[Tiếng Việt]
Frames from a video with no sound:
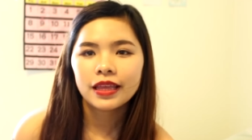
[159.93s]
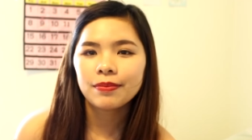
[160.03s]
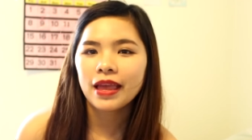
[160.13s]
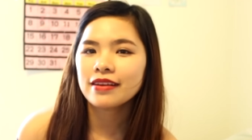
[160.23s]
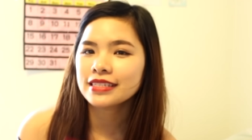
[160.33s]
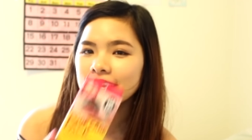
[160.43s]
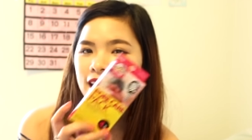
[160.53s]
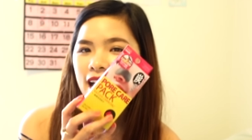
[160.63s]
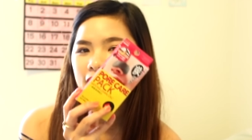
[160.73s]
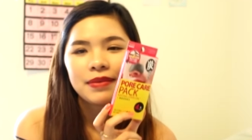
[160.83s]
Tiếp theo sẽ
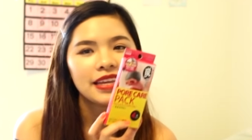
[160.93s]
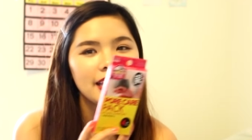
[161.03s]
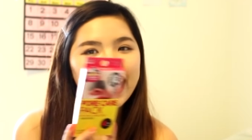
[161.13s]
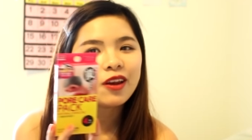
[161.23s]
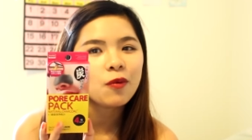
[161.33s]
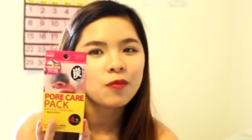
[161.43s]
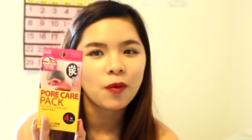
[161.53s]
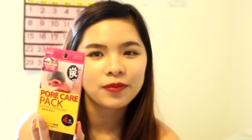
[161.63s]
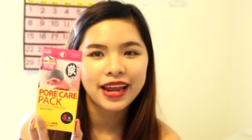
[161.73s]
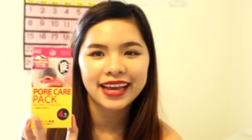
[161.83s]
là miếng dán lột
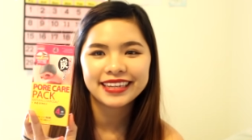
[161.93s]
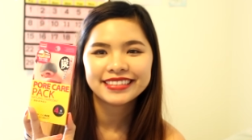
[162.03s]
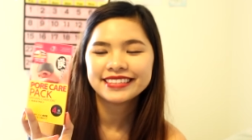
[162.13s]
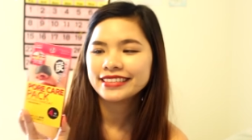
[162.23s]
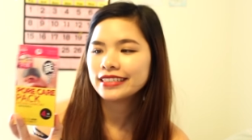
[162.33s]
mụn này